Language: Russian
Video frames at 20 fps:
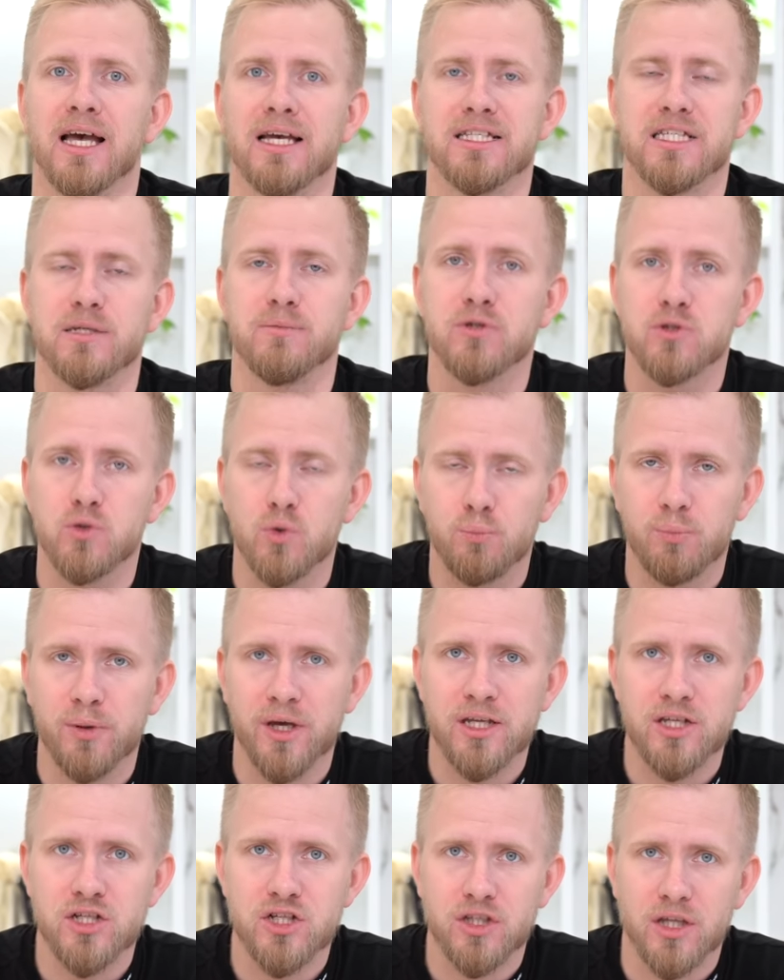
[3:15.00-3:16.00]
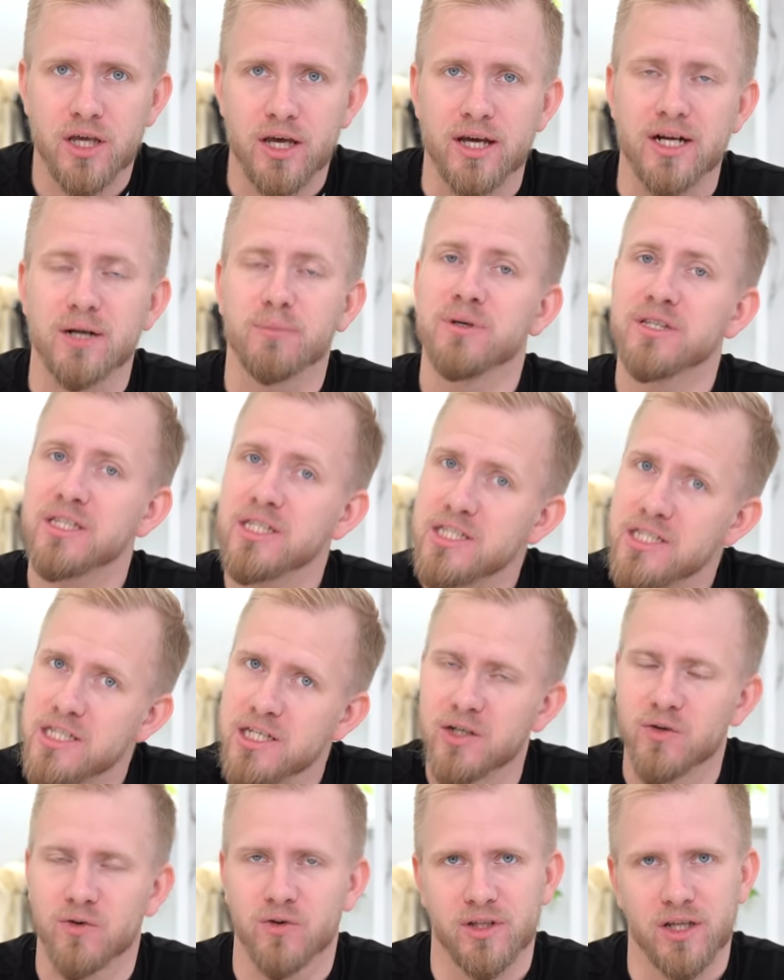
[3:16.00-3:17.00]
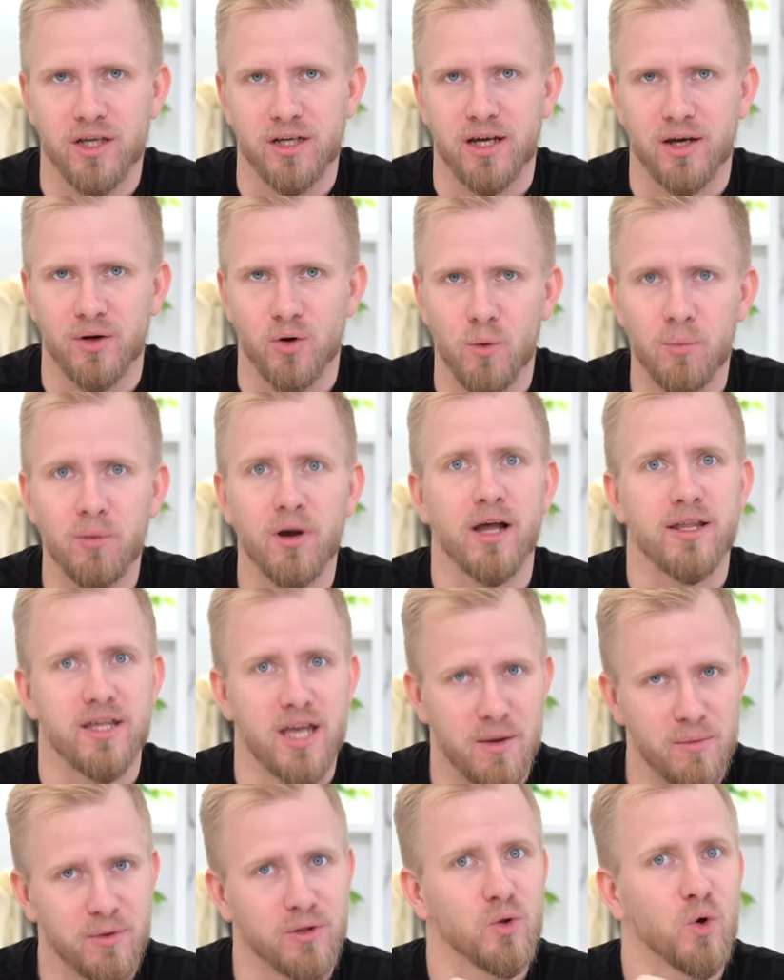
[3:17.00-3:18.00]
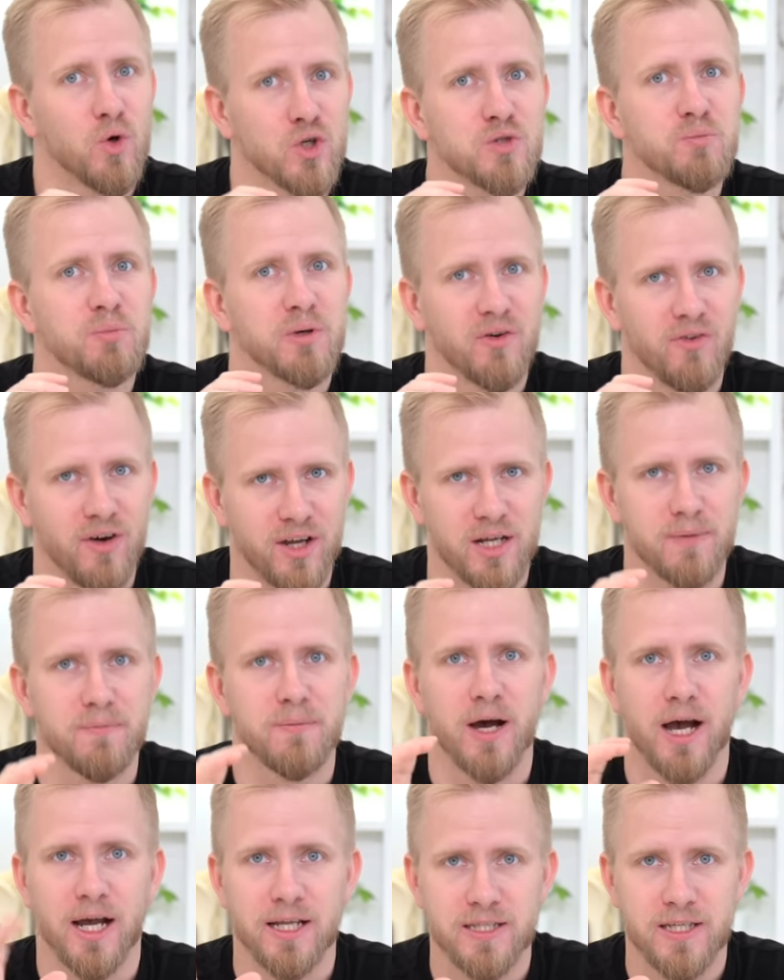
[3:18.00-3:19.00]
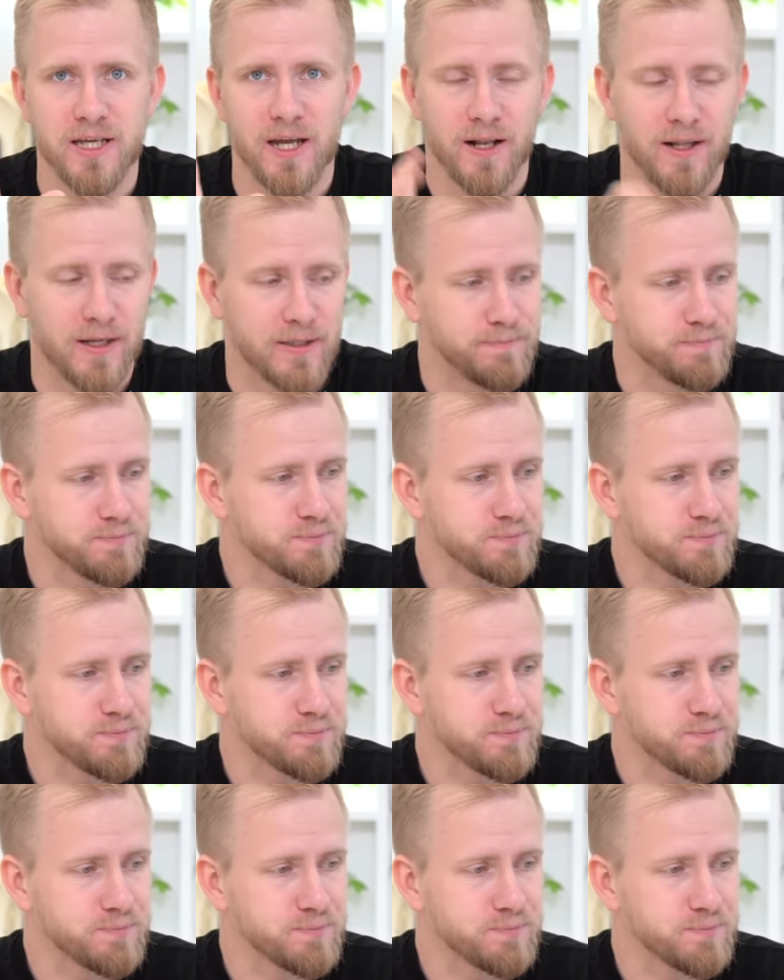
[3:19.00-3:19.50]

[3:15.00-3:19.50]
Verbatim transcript: семиступенчатая роботизированная коробка, о ней мы тоже поговорим отдельно.